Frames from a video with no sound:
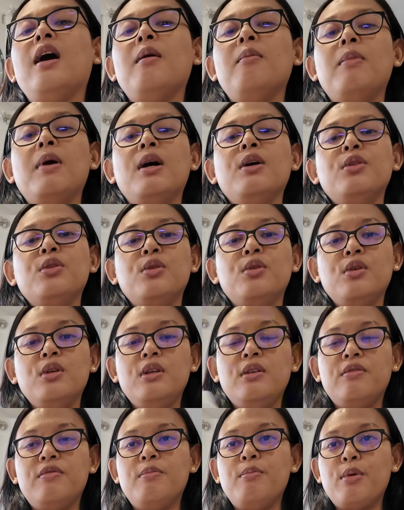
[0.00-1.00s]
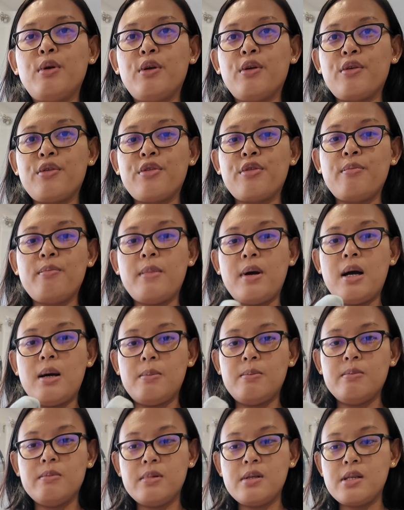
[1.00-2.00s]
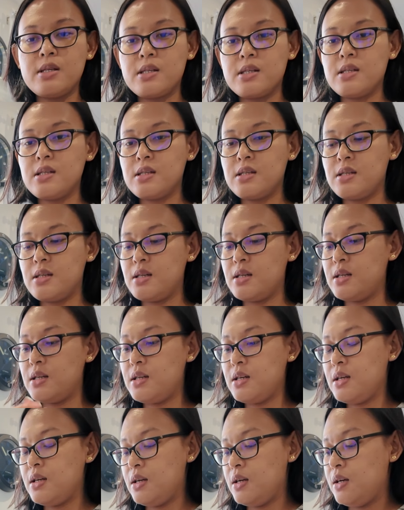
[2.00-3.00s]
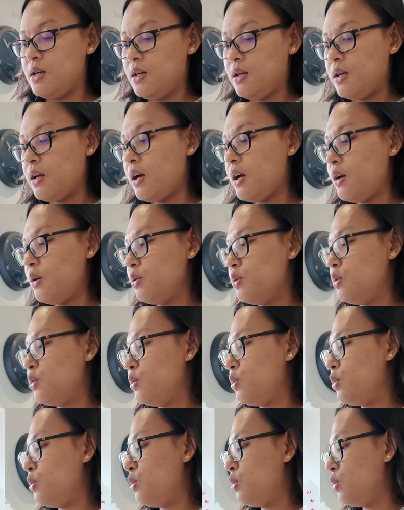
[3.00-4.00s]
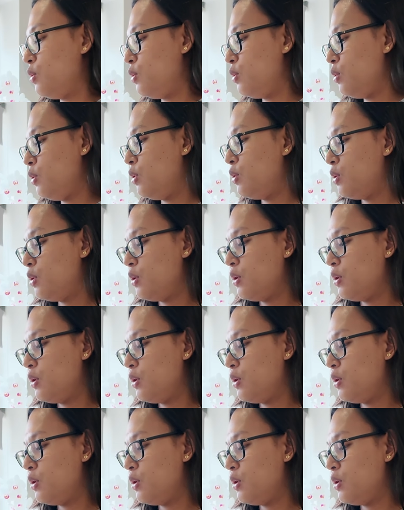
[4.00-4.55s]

about to give birth moms. How to